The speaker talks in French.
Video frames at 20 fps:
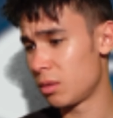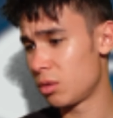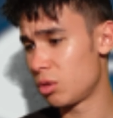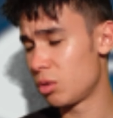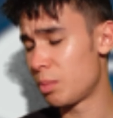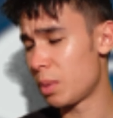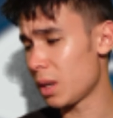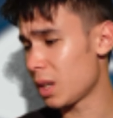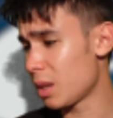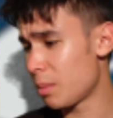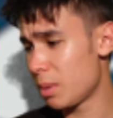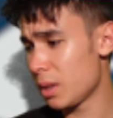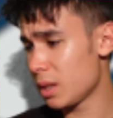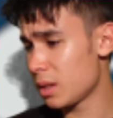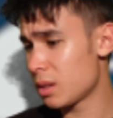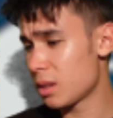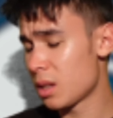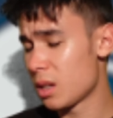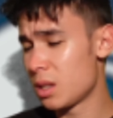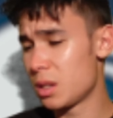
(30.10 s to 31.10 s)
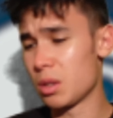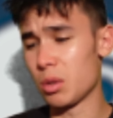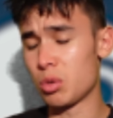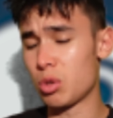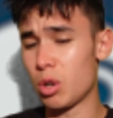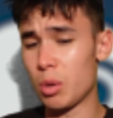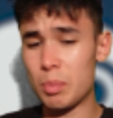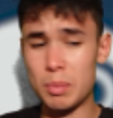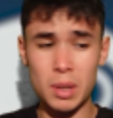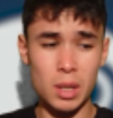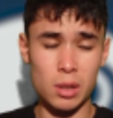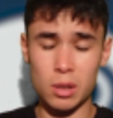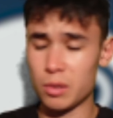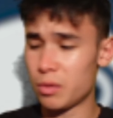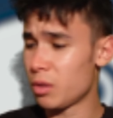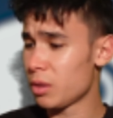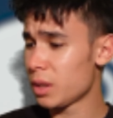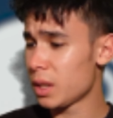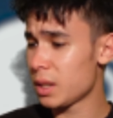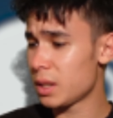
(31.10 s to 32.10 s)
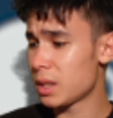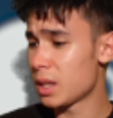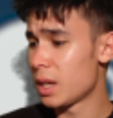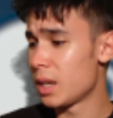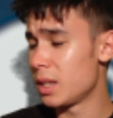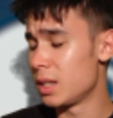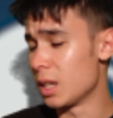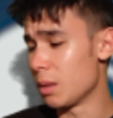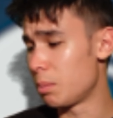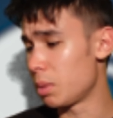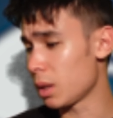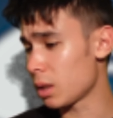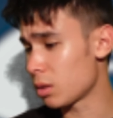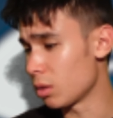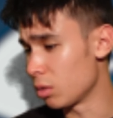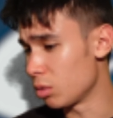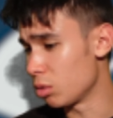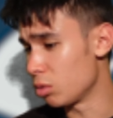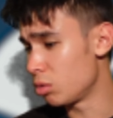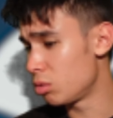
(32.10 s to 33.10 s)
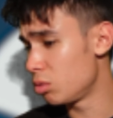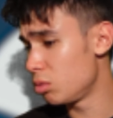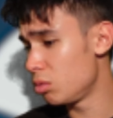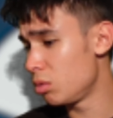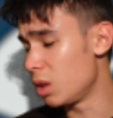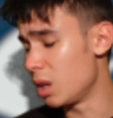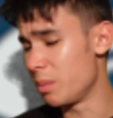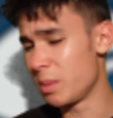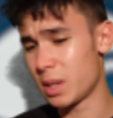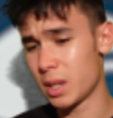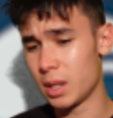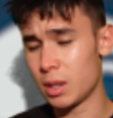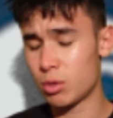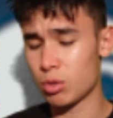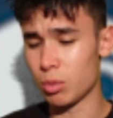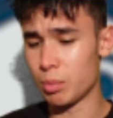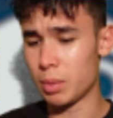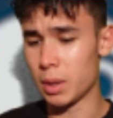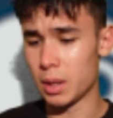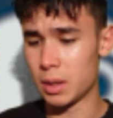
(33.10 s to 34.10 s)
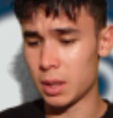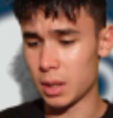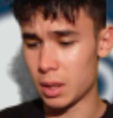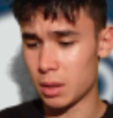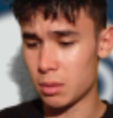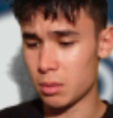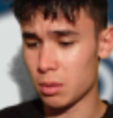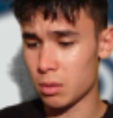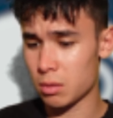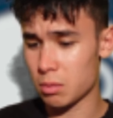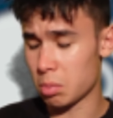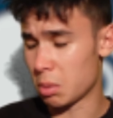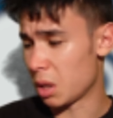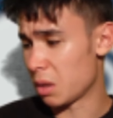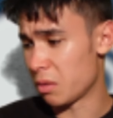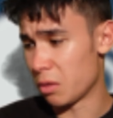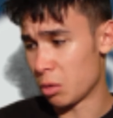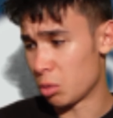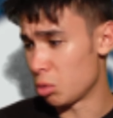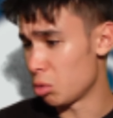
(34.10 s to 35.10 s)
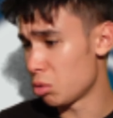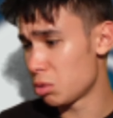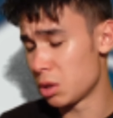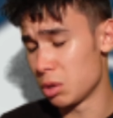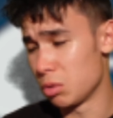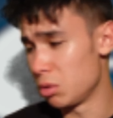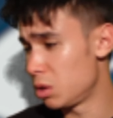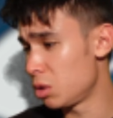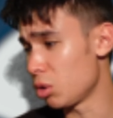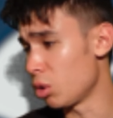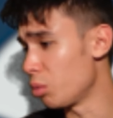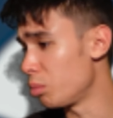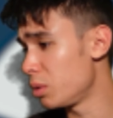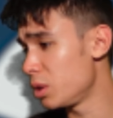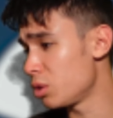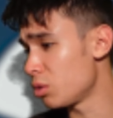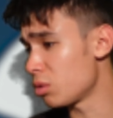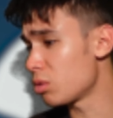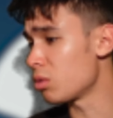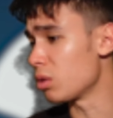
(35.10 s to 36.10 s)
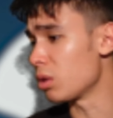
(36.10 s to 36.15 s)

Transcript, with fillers: tu parles d'Apex C'est encore pire que Fortnite. Y a personne dessus, les mécaniques sont pas intéressantes, bref, en gros, c'est du tir au pigeon